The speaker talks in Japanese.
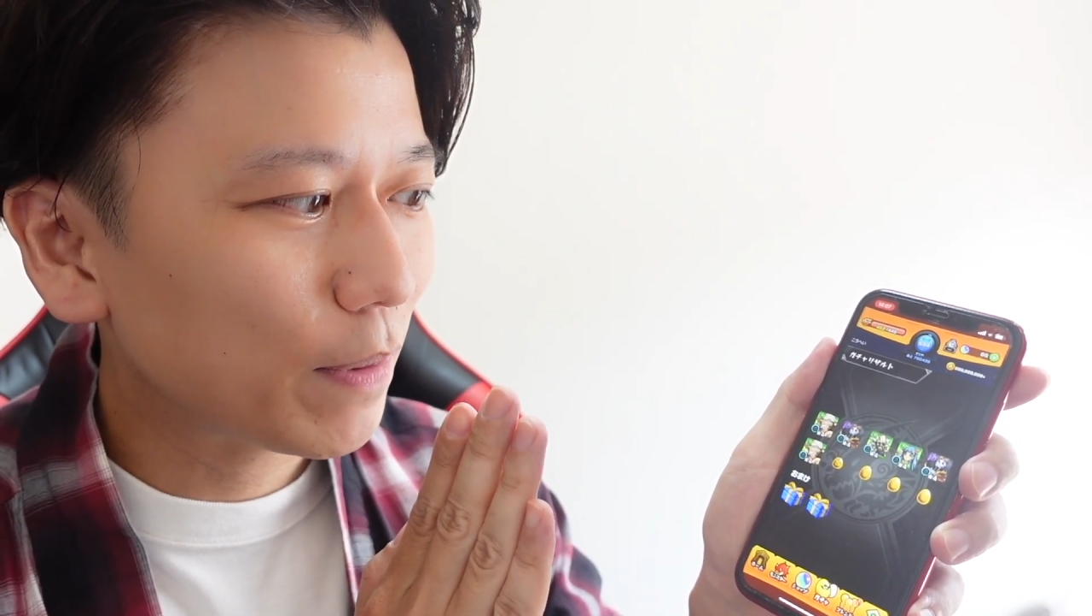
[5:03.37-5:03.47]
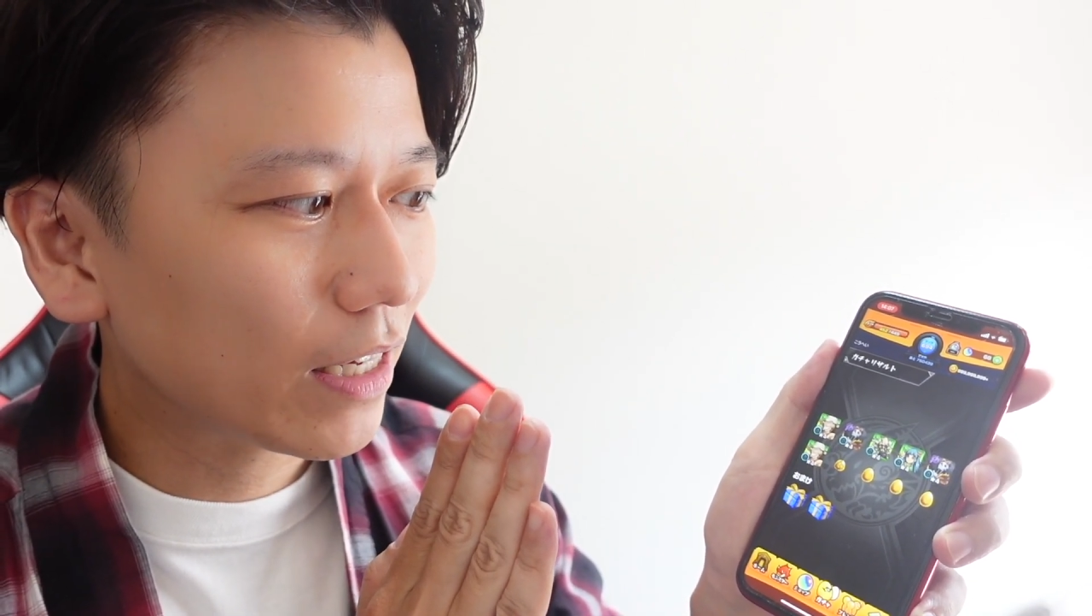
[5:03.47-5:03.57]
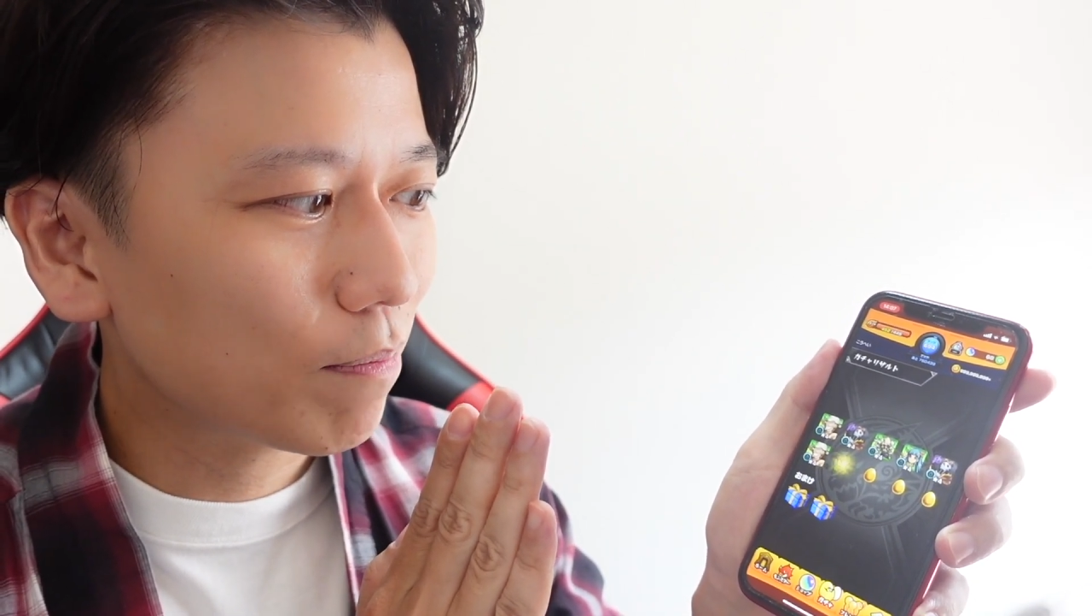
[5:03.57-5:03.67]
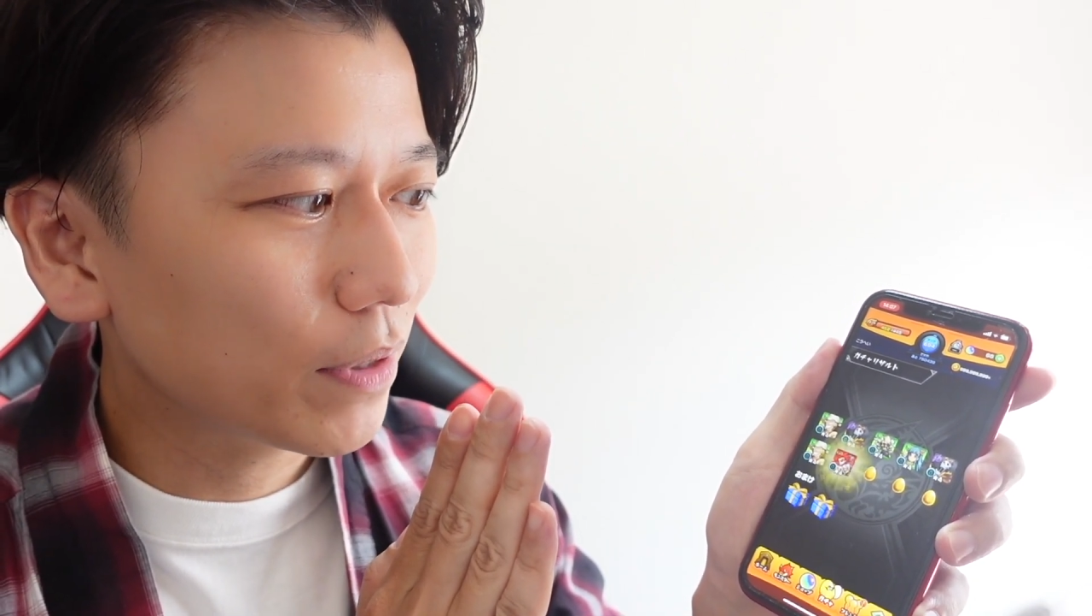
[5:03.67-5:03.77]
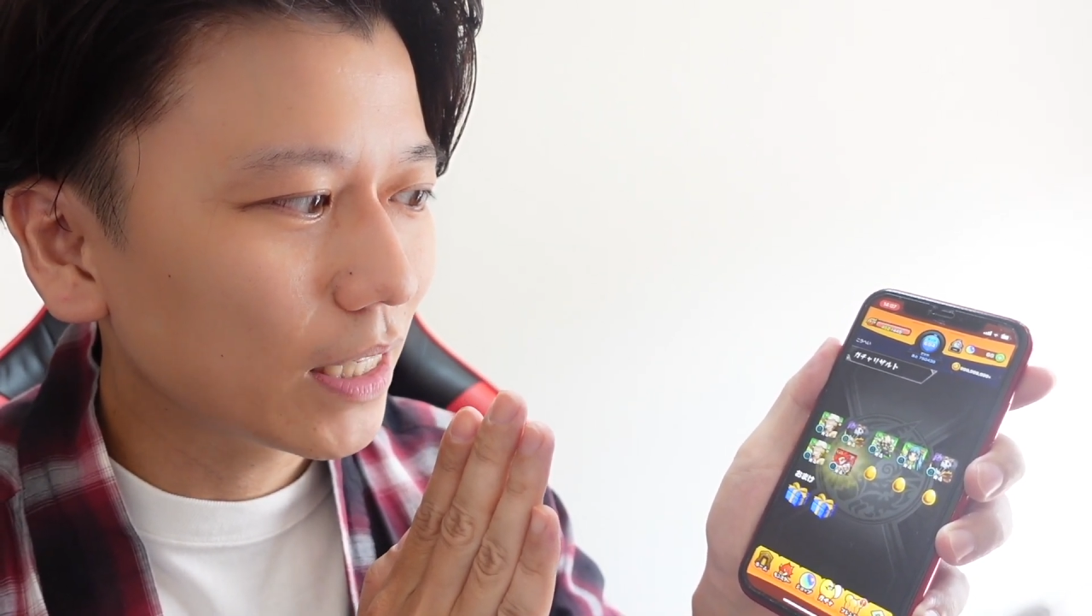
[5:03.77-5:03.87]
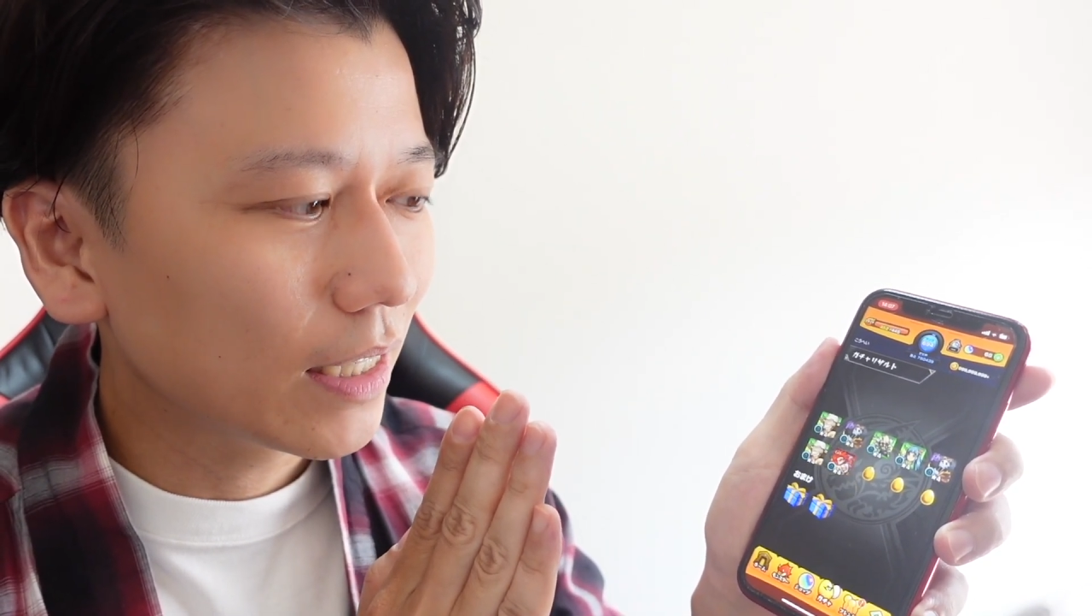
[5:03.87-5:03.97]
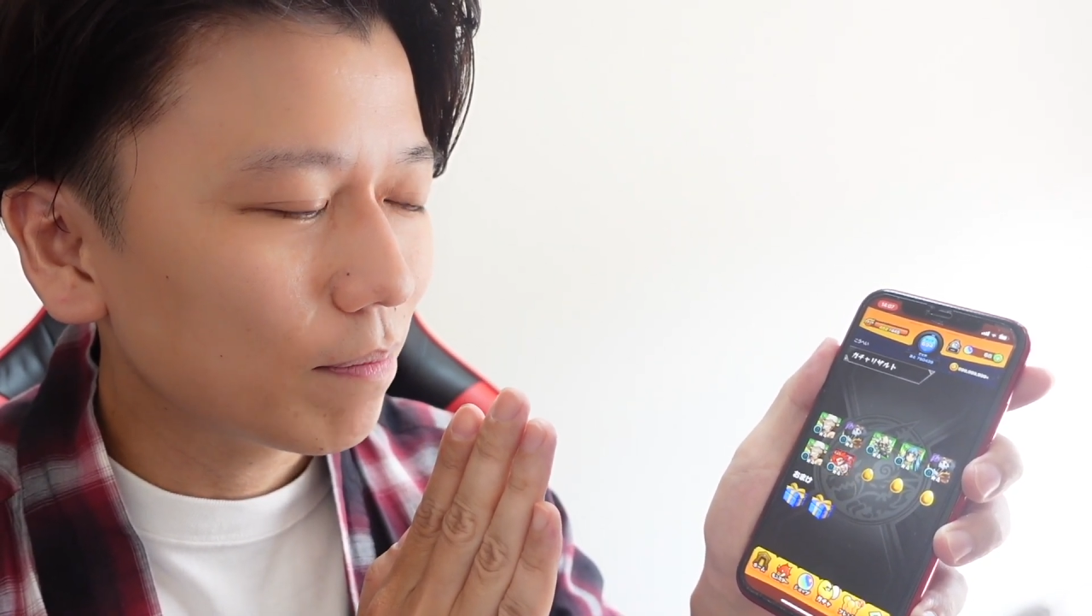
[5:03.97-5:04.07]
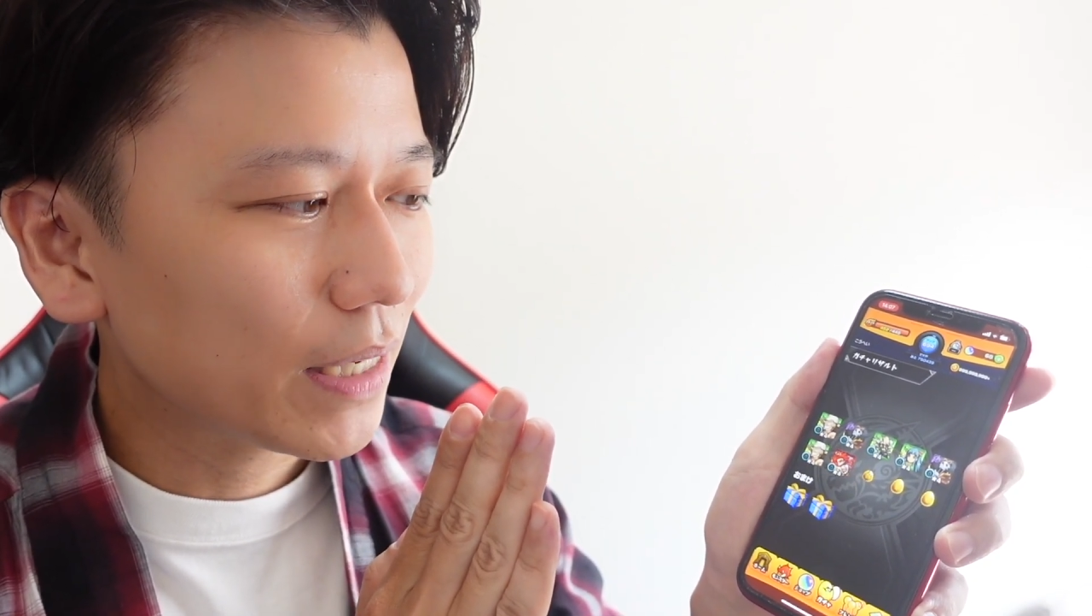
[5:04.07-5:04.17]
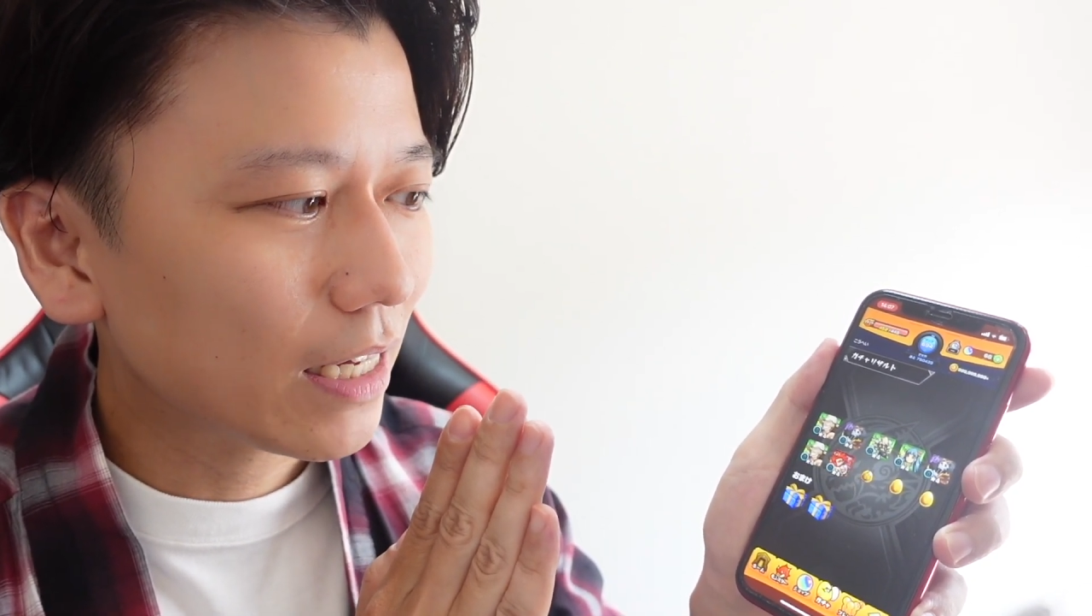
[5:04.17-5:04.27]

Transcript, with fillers: ピックアップ、